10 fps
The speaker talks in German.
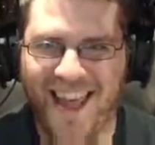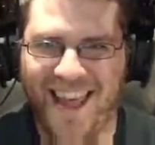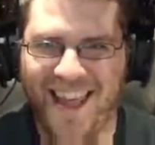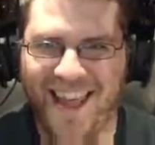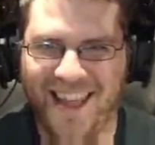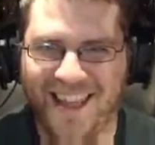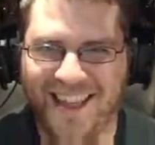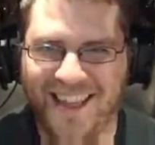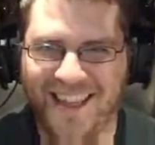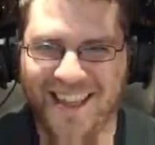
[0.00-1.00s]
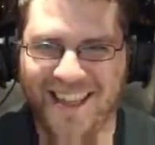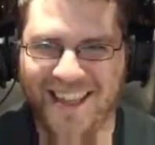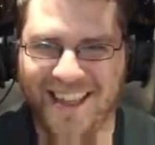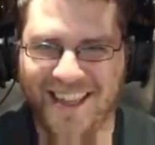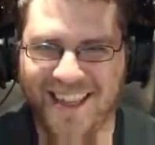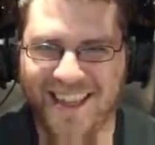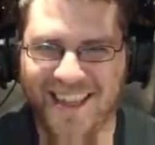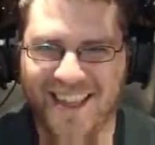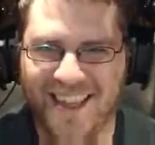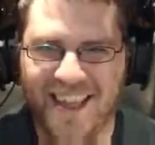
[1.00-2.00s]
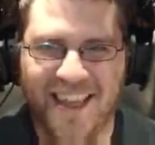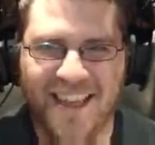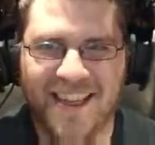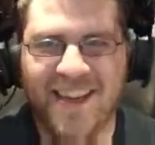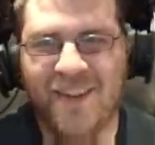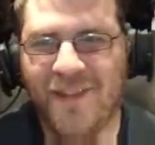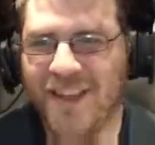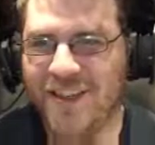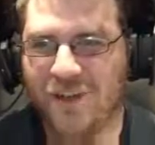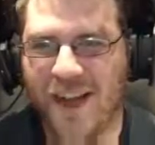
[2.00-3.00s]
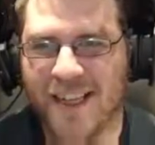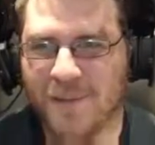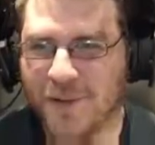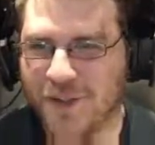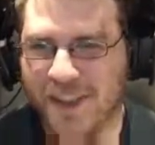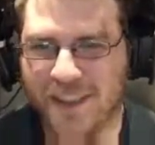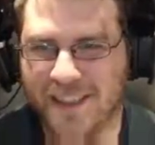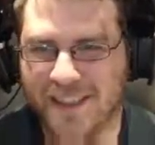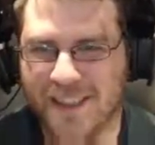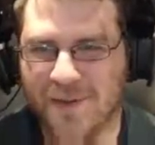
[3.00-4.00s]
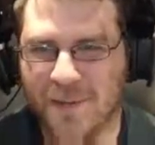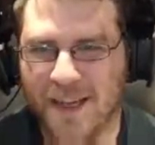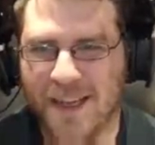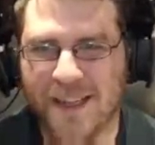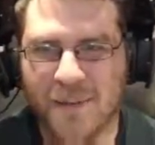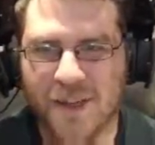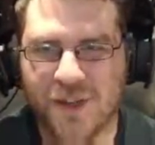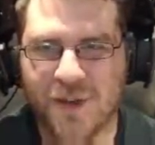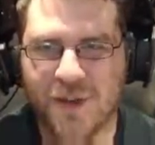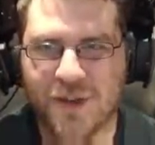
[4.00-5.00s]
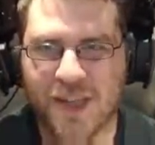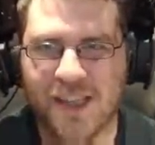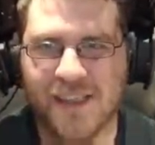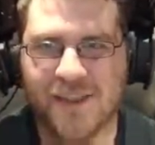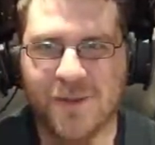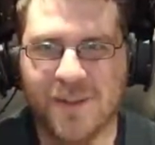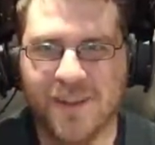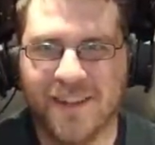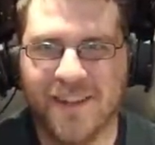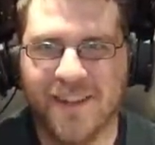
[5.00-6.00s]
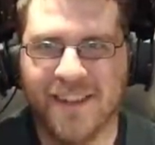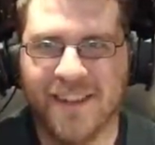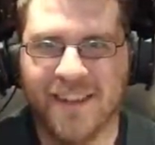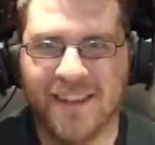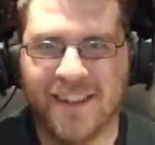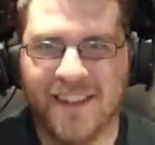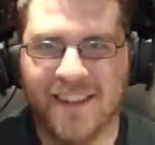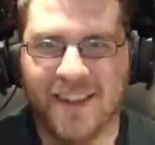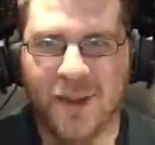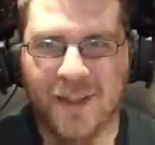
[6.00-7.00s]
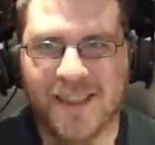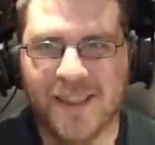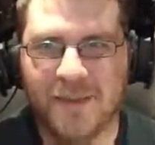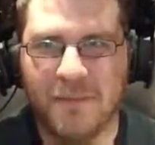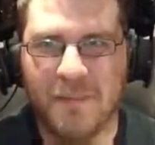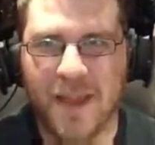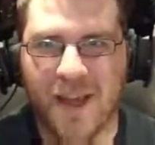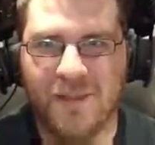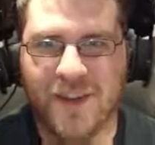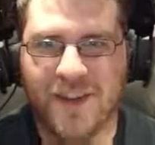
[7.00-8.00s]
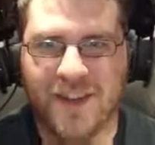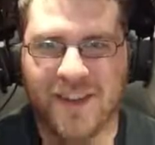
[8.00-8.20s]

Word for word: da drückt der Typ von hinten. Ja, wenn ich auf 1 plus stelle, dann ist es vorbei. Da bin ich ein Stück schneller als du. Ja, ja, so. Trotz mit mehr Gewicht.